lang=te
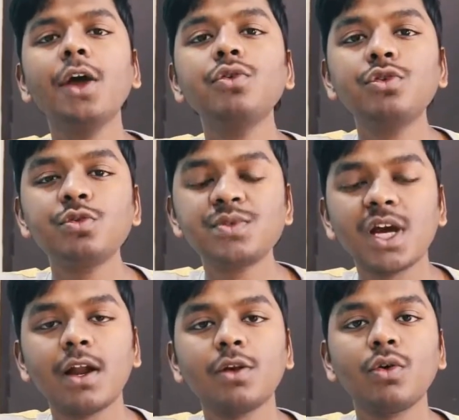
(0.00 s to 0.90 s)
ఆ యూట్యూబ్
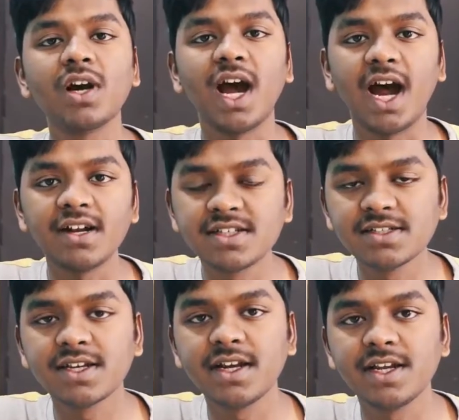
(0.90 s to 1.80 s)
ఛానల్కి ఒక
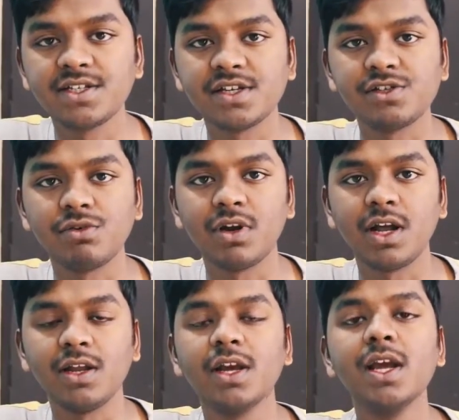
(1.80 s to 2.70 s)
యాడ్సెన్స్ క్రియేట్ చేసి
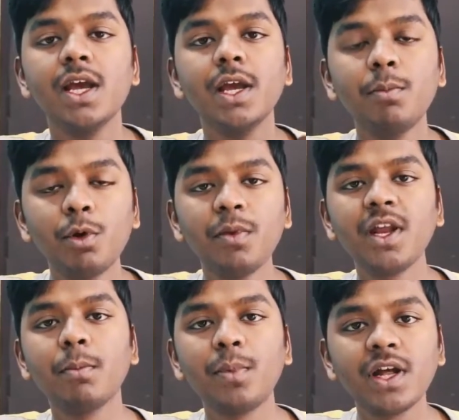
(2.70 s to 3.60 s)
ఉండాలి ఇప్పుడు
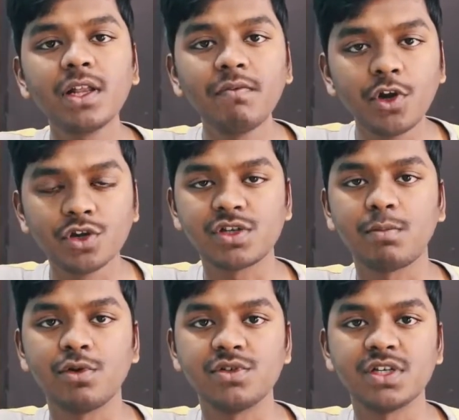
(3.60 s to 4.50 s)
మీరు ఎప్పుడైతే వీడియోస్
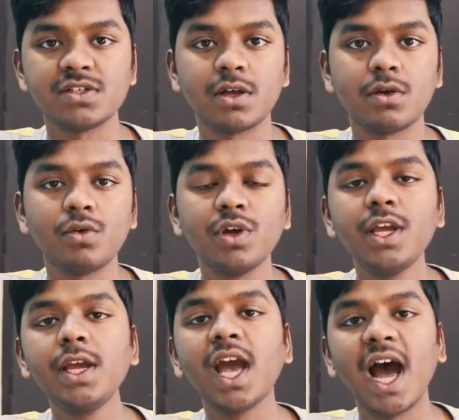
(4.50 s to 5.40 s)
అప్లోడ్ చేస్తారో
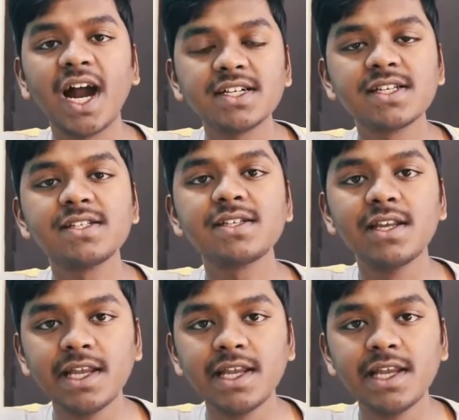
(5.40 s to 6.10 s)
ఈ యాడ్సెన్స్